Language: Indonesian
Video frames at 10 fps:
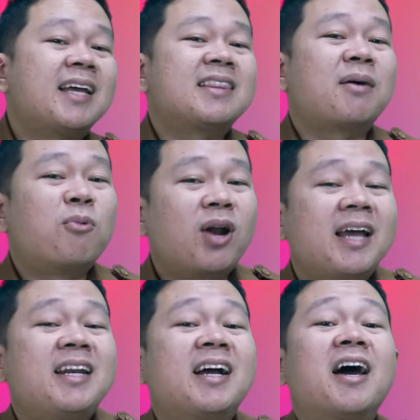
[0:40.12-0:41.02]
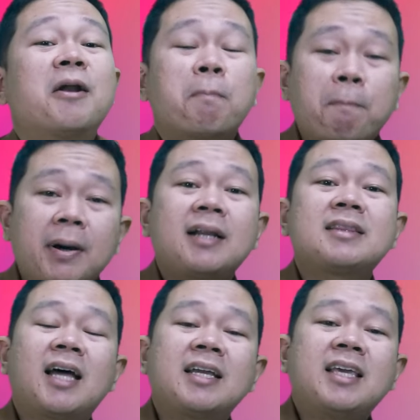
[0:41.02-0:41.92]
kita mulai dengan
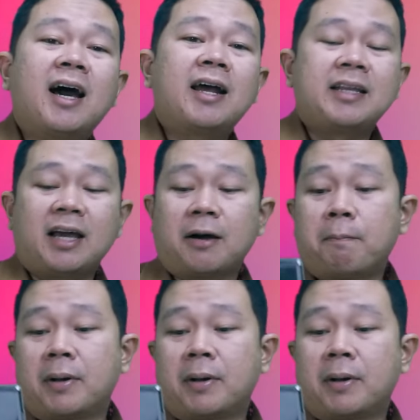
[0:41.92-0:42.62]
pertanyaan yang